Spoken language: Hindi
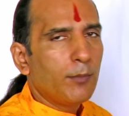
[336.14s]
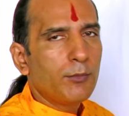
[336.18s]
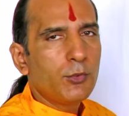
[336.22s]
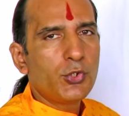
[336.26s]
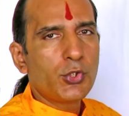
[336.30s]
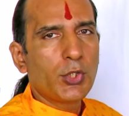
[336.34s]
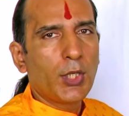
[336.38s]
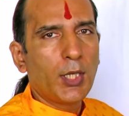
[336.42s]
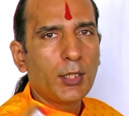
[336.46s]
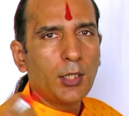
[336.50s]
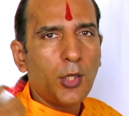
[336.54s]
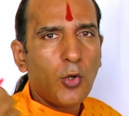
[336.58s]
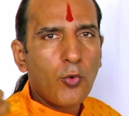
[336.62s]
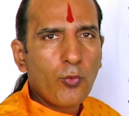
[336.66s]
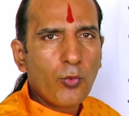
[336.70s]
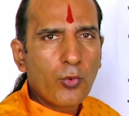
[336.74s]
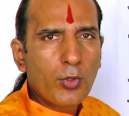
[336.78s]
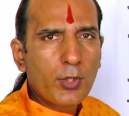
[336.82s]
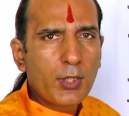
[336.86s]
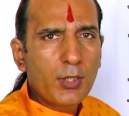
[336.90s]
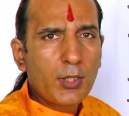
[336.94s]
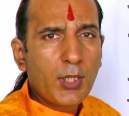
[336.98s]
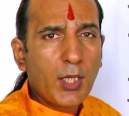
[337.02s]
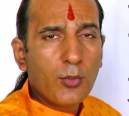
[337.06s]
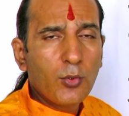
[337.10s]
कि हम ज्यादा
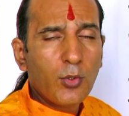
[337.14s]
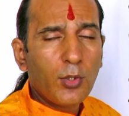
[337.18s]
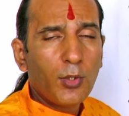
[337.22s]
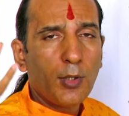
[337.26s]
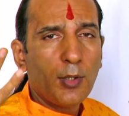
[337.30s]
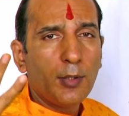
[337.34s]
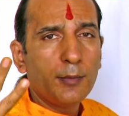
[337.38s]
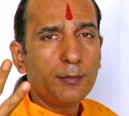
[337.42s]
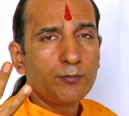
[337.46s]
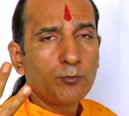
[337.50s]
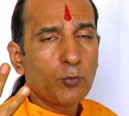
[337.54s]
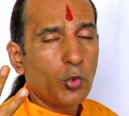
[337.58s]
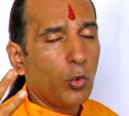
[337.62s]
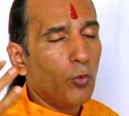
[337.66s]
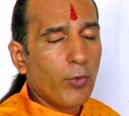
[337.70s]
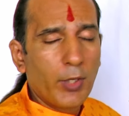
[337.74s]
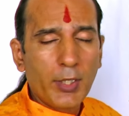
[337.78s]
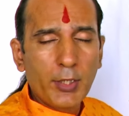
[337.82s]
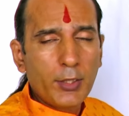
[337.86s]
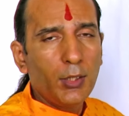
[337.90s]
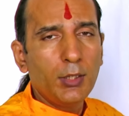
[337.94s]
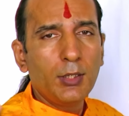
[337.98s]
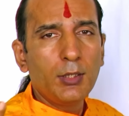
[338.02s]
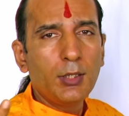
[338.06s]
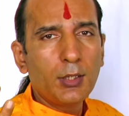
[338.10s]
ओवर
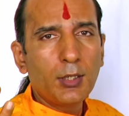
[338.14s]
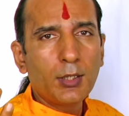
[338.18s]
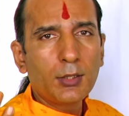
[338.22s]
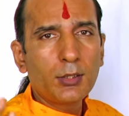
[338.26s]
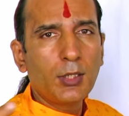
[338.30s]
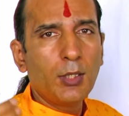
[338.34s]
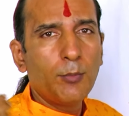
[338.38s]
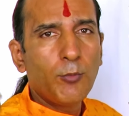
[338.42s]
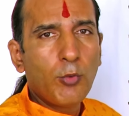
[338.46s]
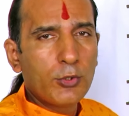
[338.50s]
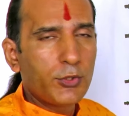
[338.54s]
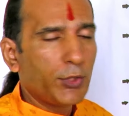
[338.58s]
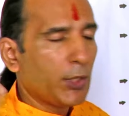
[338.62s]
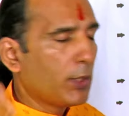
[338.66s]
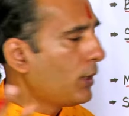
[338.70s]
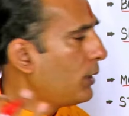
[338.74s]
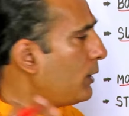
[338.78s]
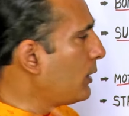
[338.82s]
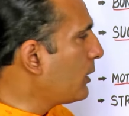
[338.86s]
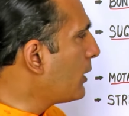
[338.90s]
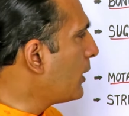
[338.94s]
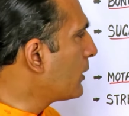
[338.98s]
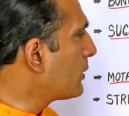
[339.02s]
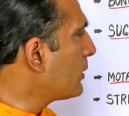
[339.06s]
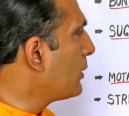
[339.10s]
ओवर ईटिंग नहीं करते बहुत ज्यादा
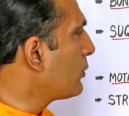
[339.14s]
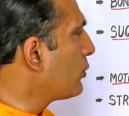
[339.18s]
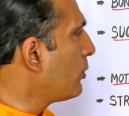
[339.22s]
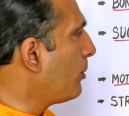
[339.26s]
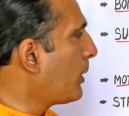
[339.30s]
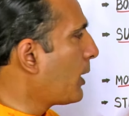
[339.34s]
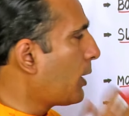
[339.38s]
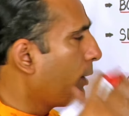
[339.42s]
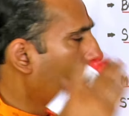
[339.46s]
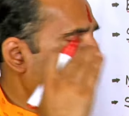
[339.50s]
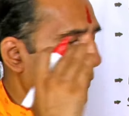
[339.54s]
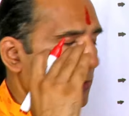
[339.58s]
नहीं खाते हैं तो हमारा